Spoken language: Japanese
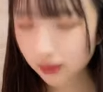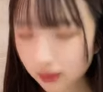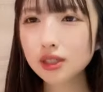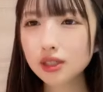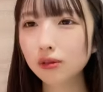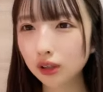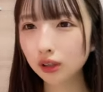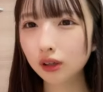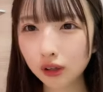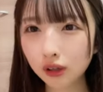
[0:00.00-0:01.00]
これかわい
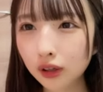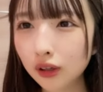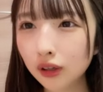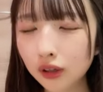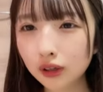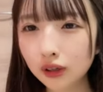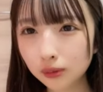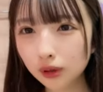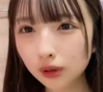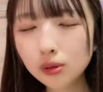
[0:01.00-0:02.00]
いやん普通
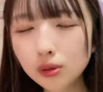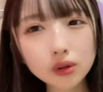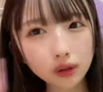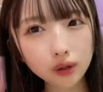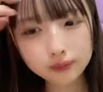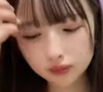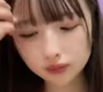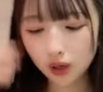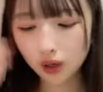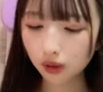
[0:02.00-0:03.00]
に通に
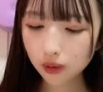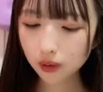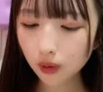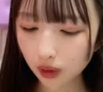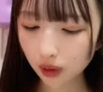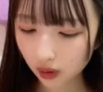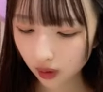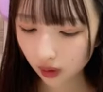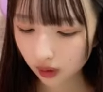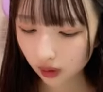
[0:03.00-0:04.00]
可愛い色をして
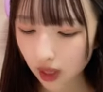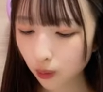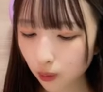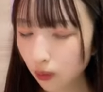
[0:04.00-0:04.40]
います